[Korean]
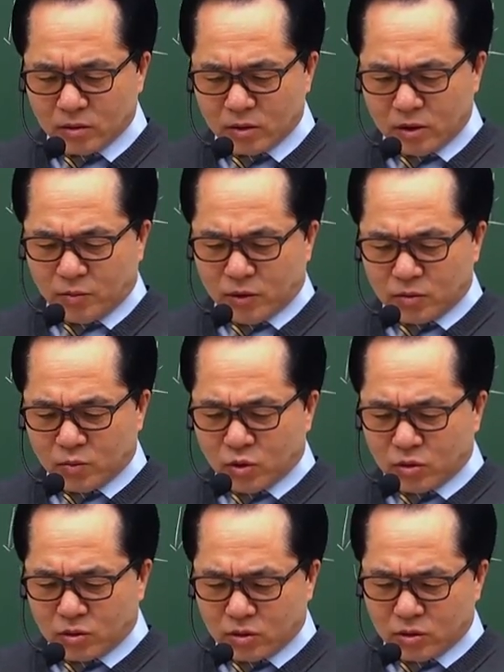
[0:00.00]
2번은
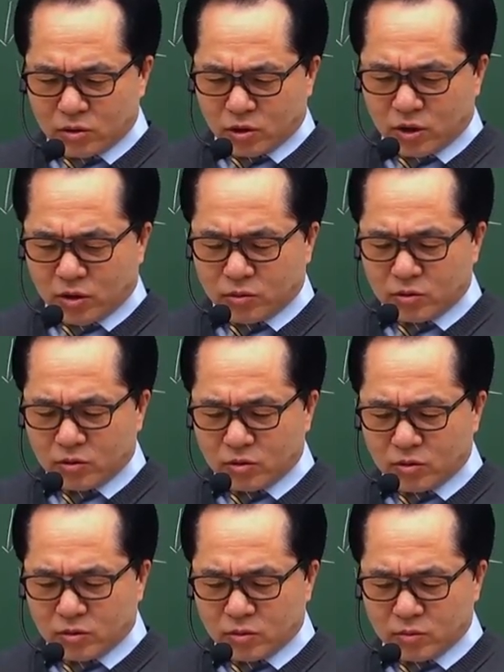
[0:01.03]
뭐
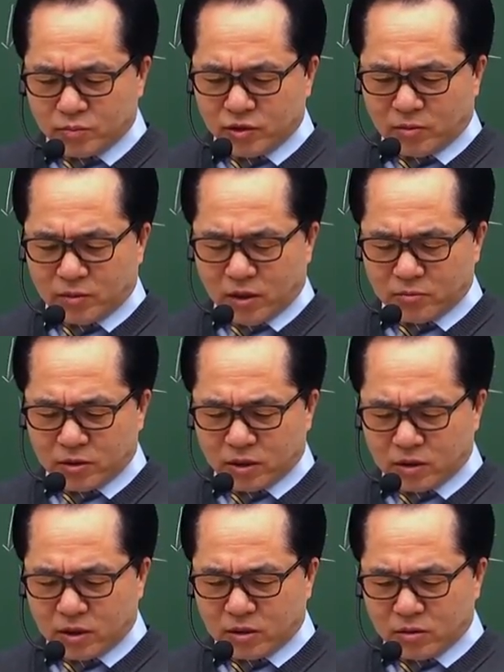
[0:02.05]
전압은 분압의 합이다.
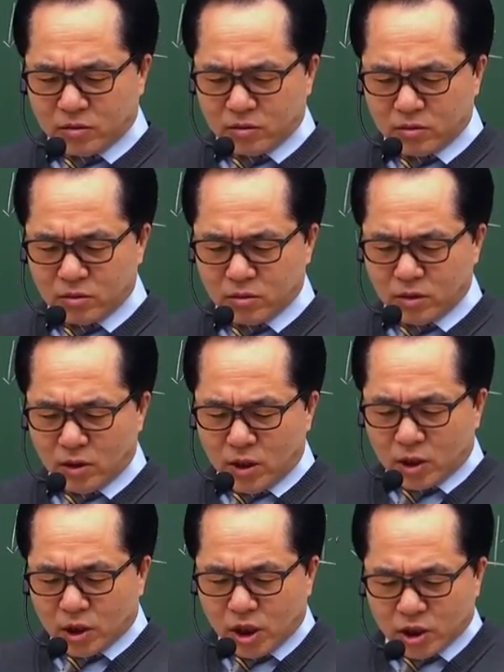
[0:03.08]
그 얘기고.
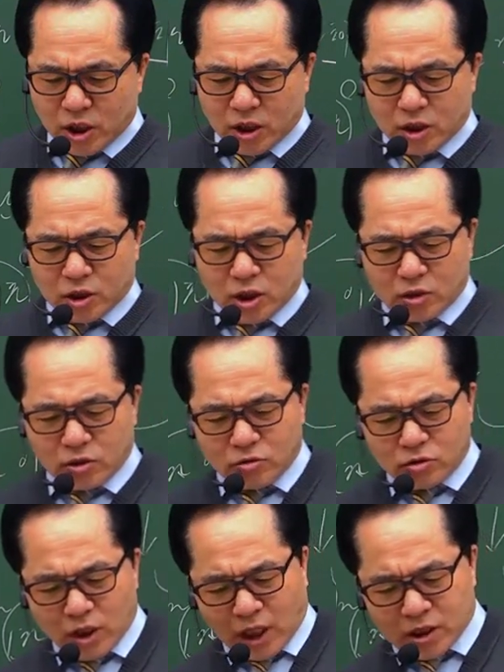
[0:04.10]
실제 기체의
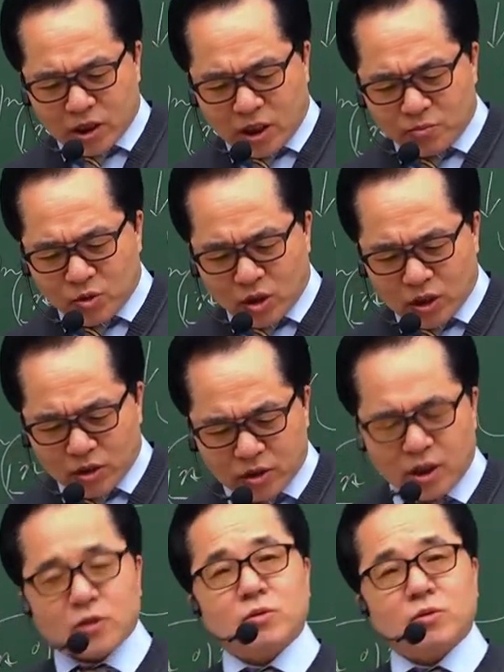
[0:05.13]
경우 낮은 압력에서